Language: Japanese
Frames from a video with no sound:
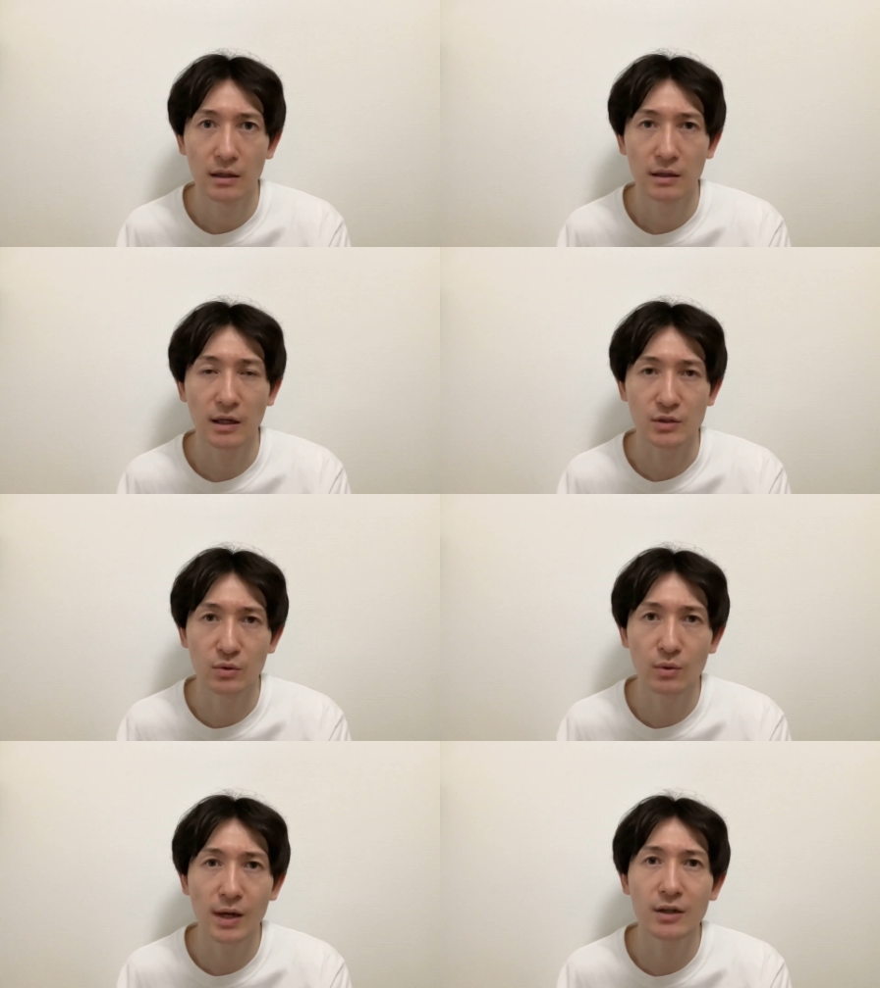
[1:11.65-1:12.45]
なんか
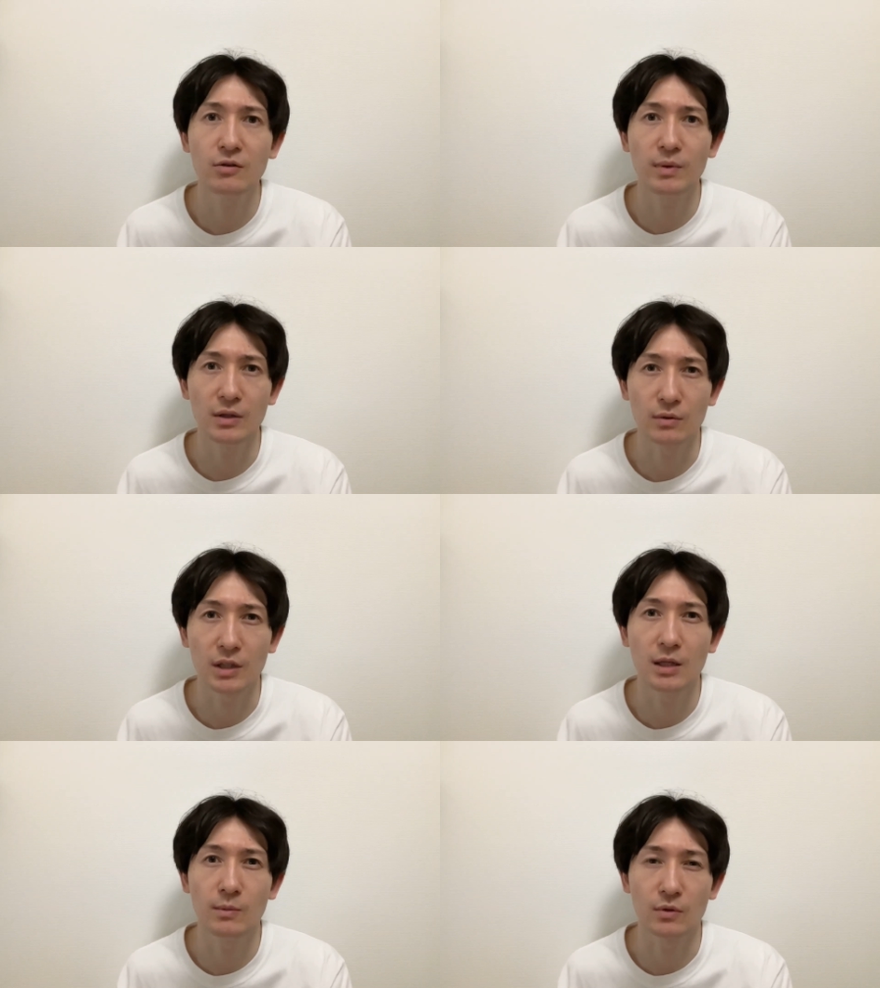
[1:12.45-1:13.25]
そのラグビーの
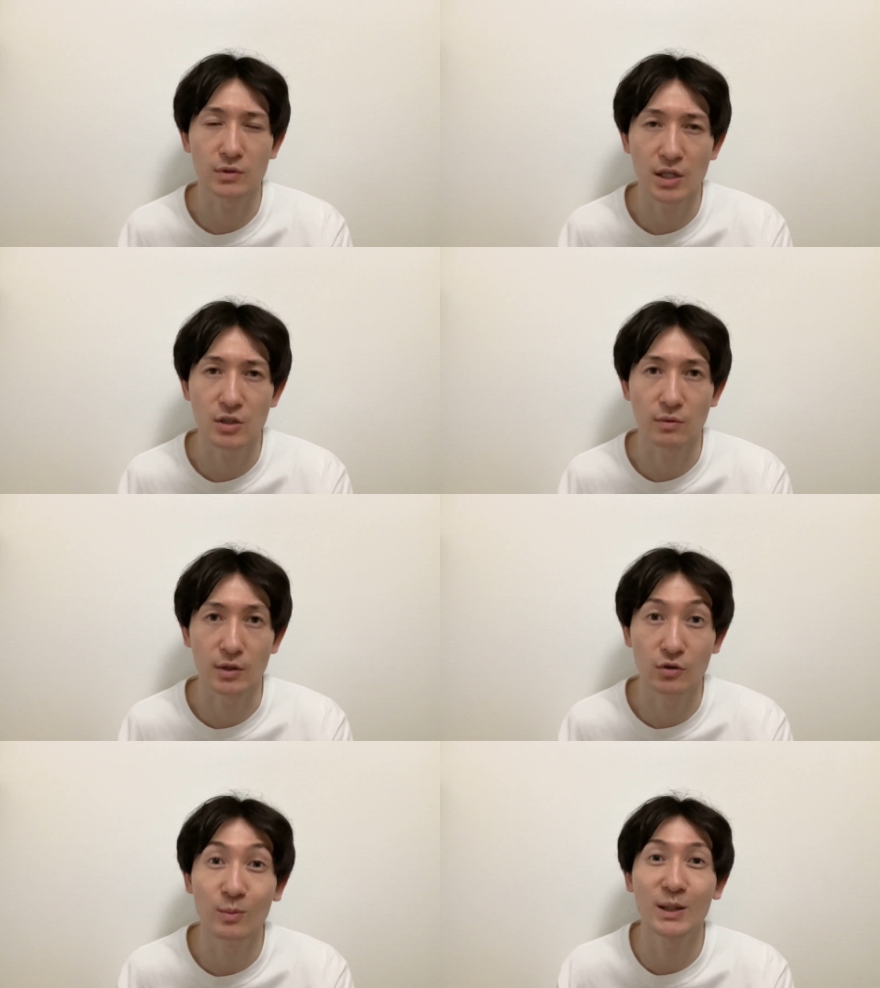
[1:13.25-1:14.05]
チームの選手は
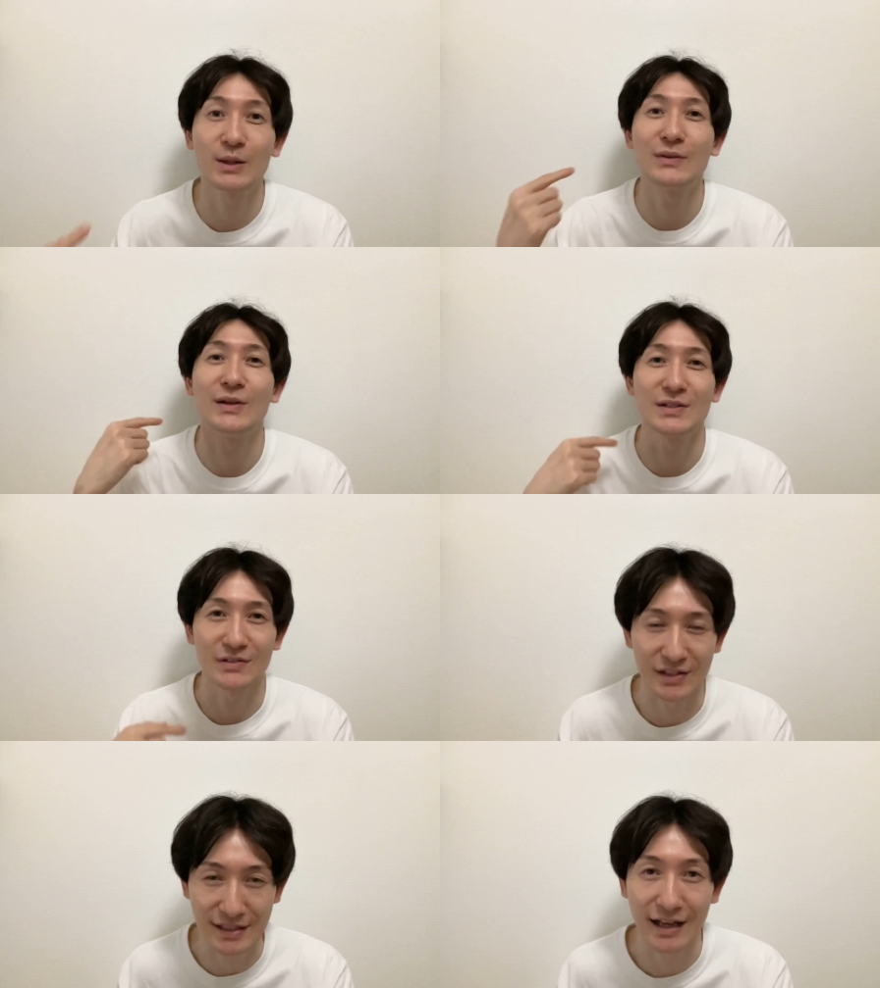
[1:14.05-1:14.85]
有名な人らし
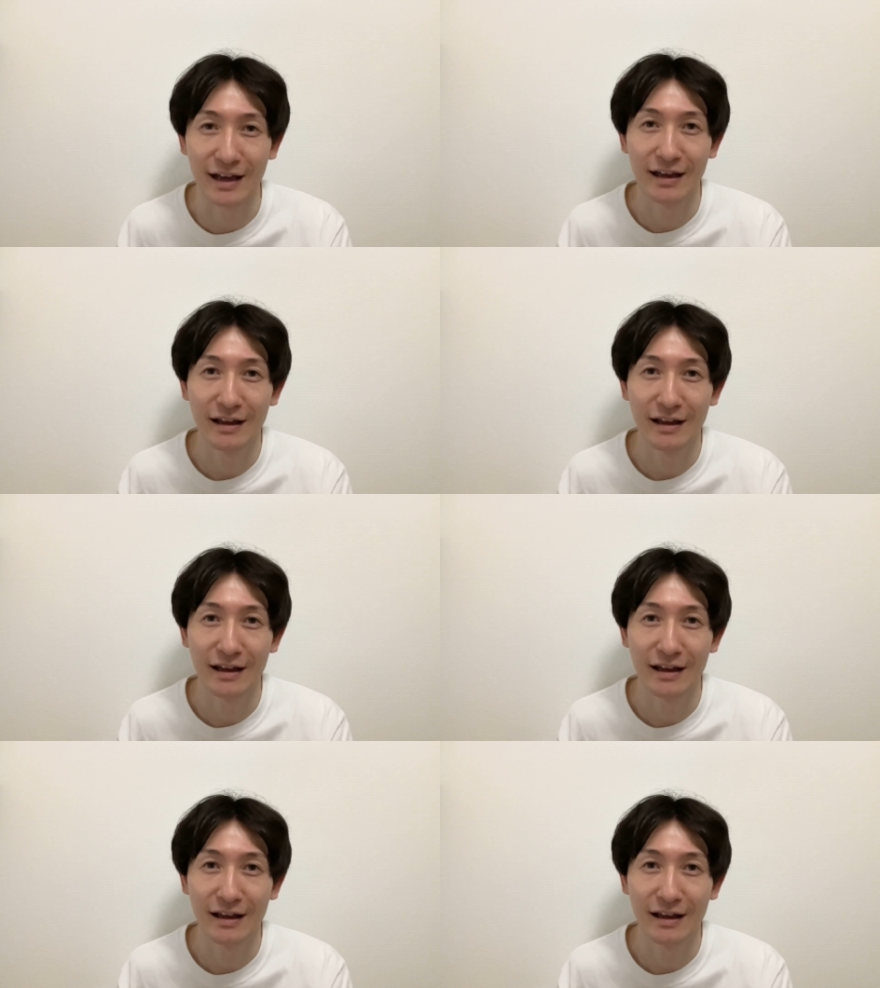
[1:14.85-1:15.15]
くてさ、